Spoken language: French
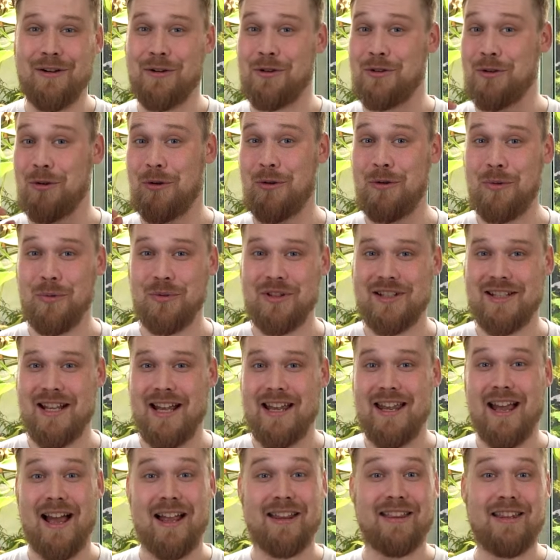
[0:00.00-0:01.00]
que je
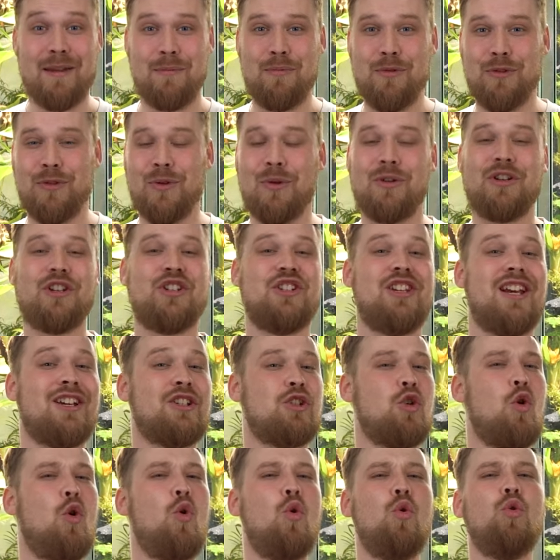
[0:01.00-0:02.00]
conseille à un débutant qui
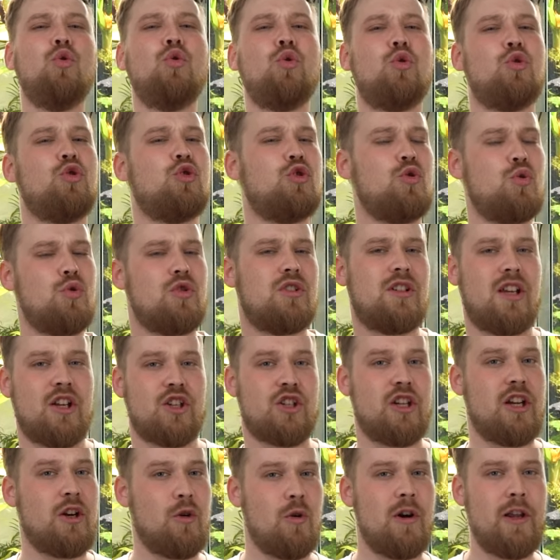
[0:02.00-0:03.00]
cherche autre chose qu'un
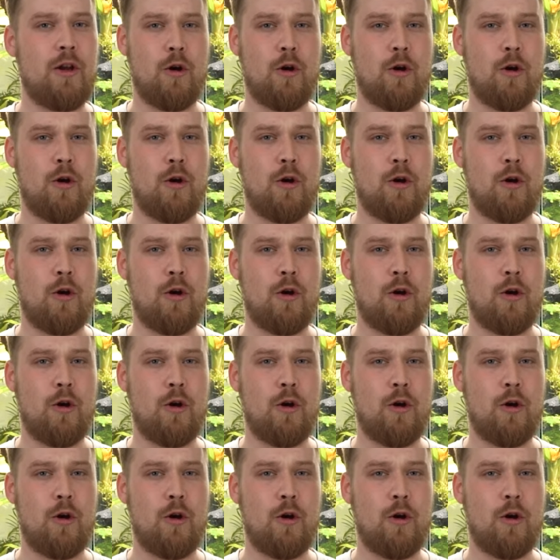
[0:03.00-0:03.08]
gecko